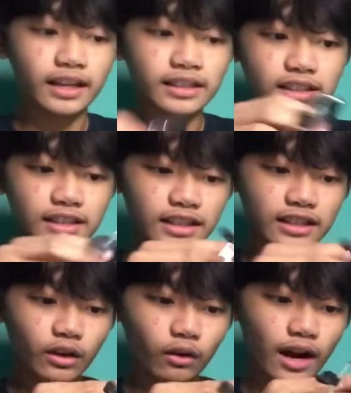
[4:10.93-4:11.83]
is hindi
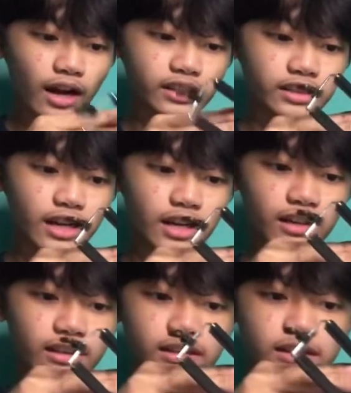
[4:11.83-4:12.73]
daw kasha.
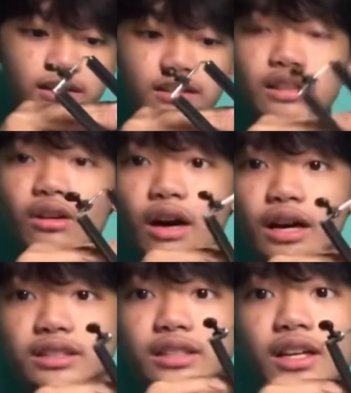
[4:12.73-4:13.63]
Hindi daw
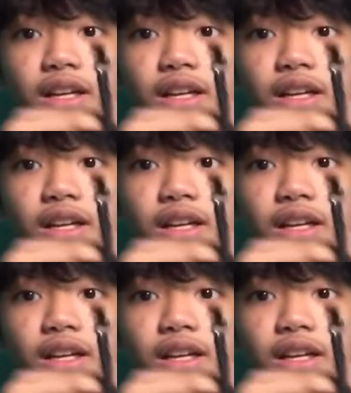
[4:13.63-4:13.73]
kasha